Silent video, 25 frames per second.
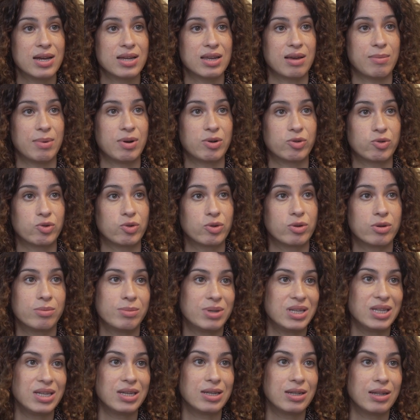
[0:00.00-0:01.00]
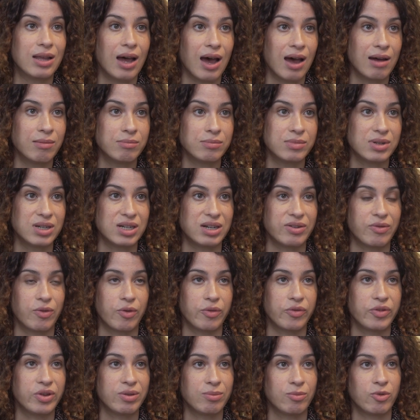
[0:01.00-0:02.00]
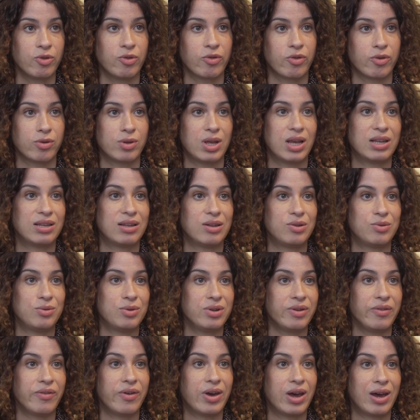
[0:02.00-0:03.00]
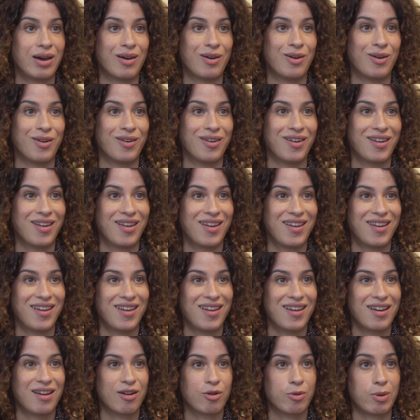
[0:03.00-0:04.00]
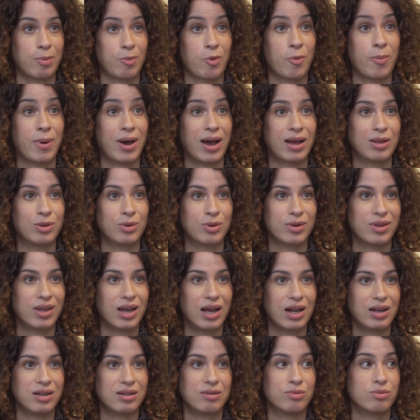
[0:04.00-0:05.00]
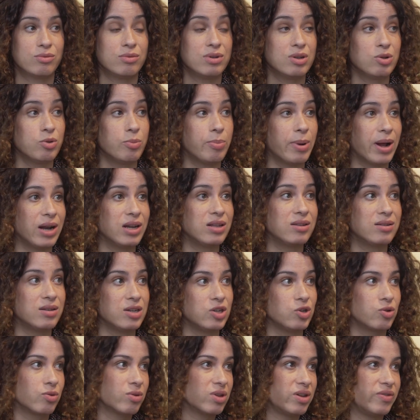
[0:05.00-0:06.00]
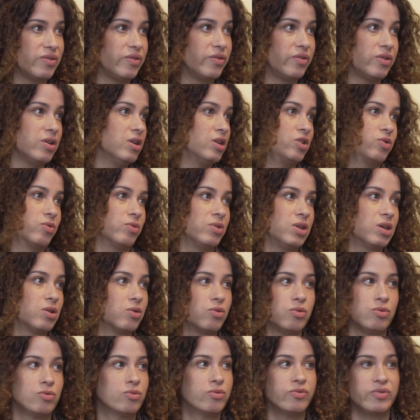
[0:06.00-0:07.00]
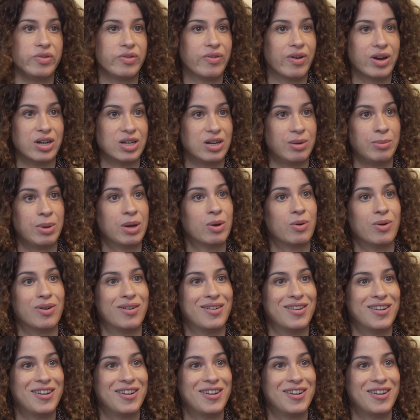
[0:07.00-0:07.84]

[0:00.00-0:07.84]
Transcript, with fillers: il y a un mélange de comédie et de drame et j'avais envie de me frotter à cet univers euh, paradoxal et de, parler de ces gens qui vivent des journées que nous on vivra jamais quoi.